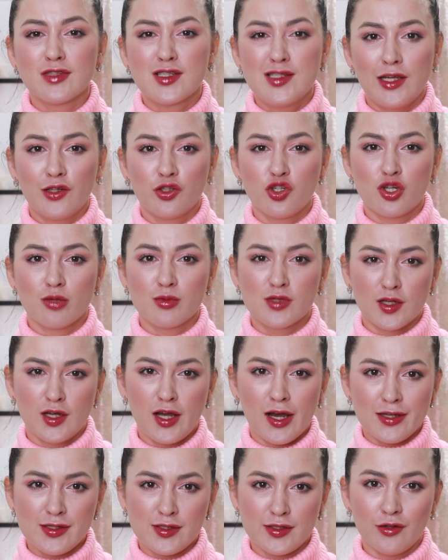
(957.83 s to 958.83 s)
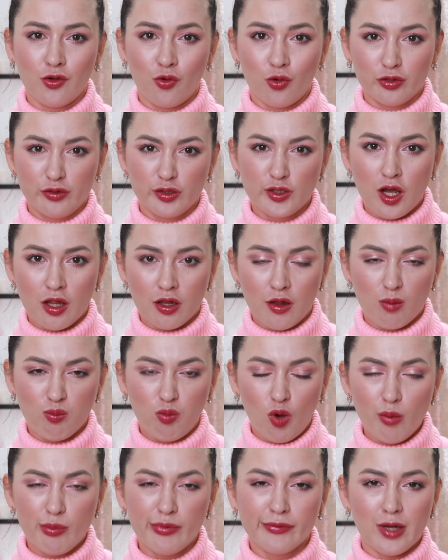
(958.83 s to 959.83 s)
В следующем заказе от
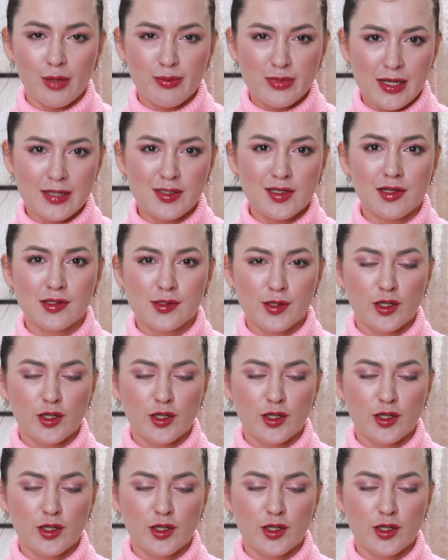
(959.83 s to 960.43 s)
Colourpop обязательно